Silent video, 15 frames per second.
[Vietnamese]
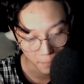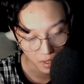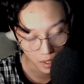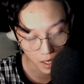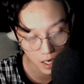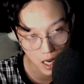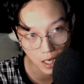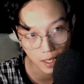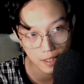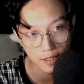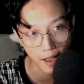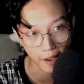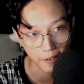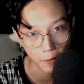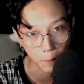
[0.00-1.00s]
Khi đến khách
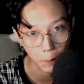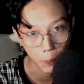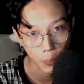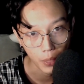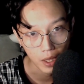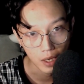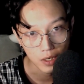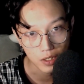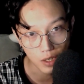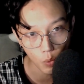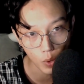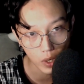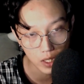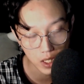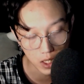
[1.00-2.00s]
sạn nha,
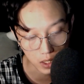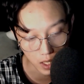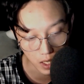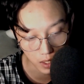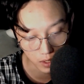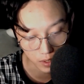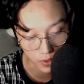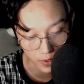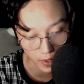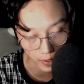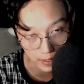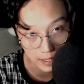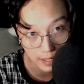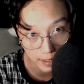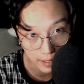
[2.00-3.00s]
trong quá trình đi từ
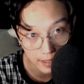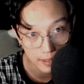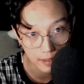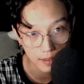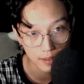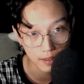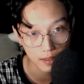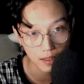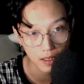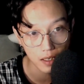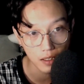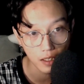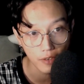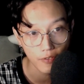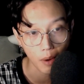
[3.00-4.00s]
sảnh check-in
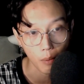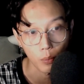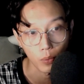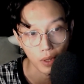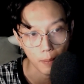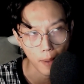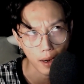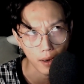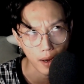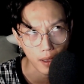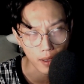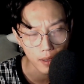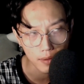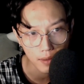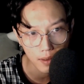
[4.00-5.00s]
đến cái phòng thì bạn để
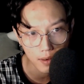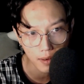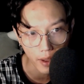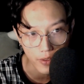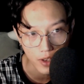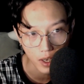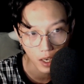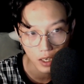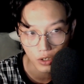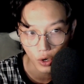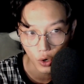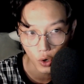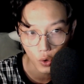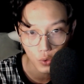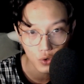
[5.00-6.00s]
ý tất cả những cái người
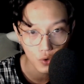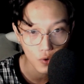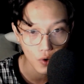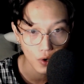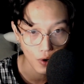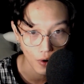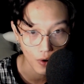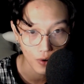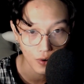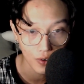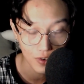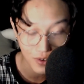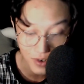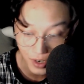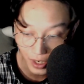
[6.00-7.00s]
lưu trú ở đó
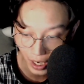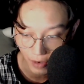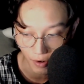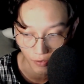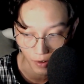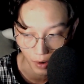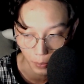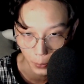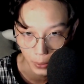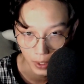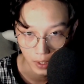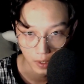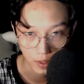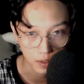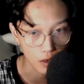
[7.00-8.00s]
trước khi vào phòng
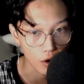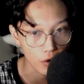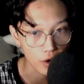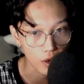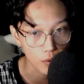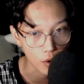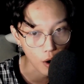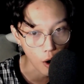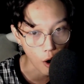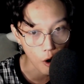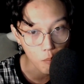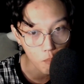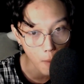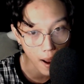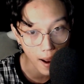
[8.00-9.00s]
thì họ đều gõ
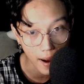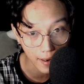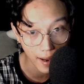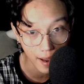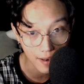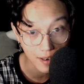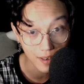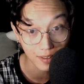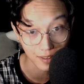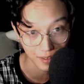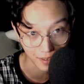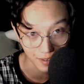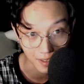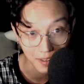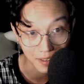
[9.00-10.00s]
3 cái lên
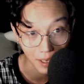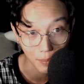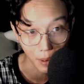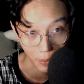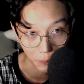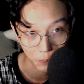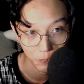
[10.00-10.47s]
cửa hết đó các bạn.